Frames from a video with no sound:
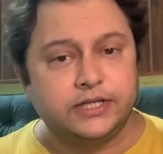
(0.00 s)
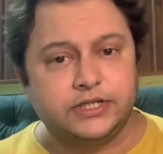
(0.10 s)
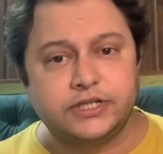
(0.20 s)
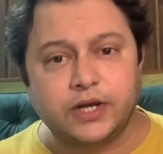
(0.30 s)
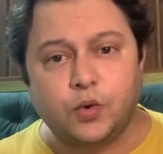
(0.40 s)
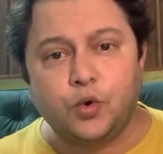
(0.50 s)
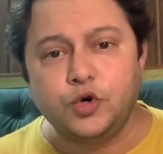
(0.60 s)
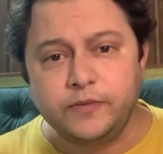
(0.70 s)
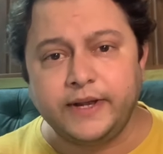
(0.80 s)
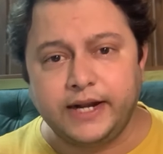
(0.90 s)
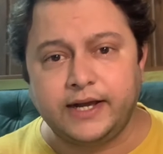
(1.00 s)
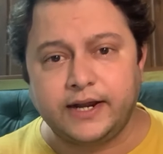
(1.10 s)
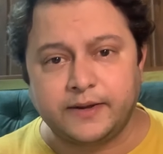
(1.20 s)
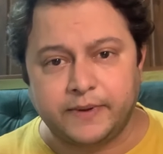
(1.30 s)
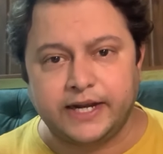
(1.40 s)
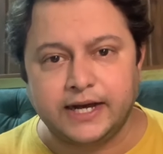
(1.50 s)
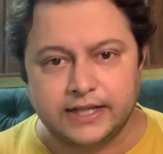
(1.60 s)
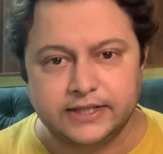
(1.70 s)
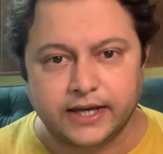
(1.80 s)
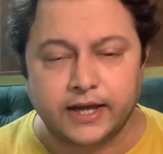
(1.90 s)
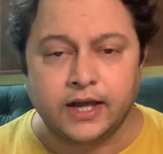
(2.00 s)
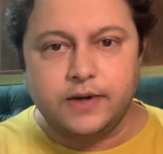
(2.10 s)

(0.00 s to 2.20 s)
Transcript: जिसे गोद में लेकर एक महिला आती है